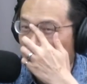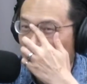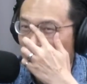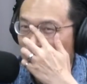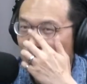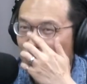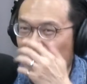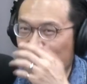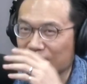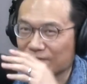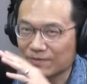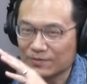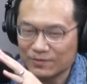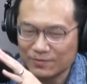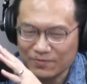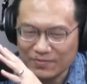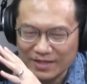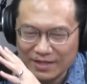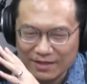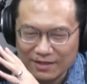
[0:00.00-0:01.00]
规
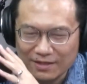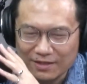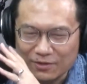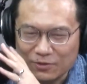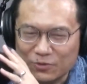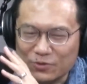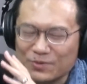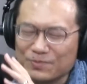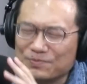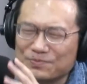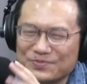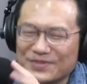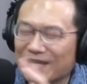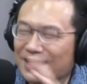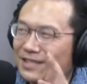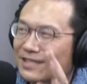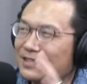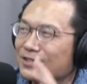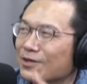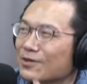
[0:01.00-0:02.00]
规，毋知
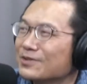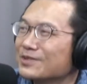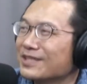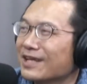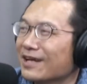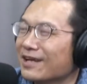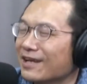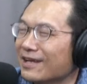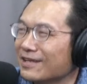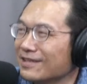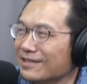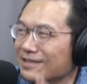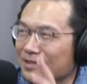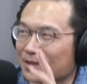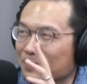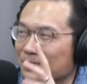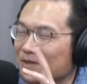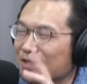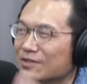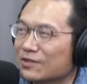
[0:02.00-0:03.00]
你创啥啦？迄年
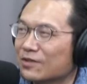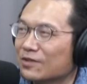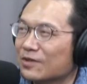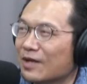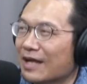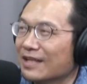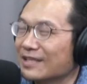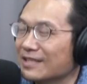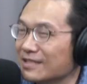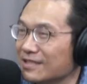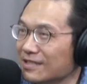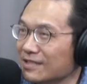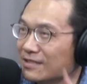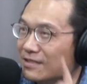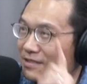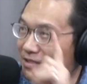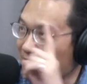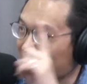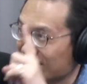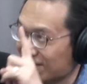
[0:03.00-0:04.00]
拢毋知创啥，但是伊
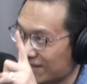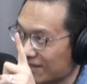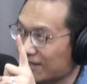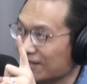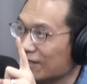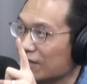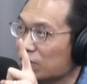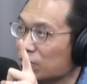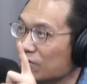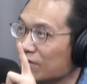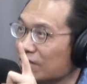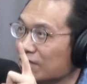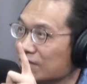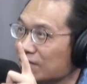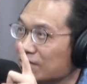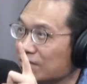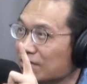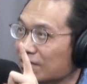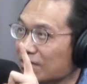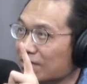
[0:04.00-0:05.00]
一年就退
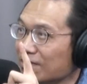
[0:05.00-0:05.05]
休。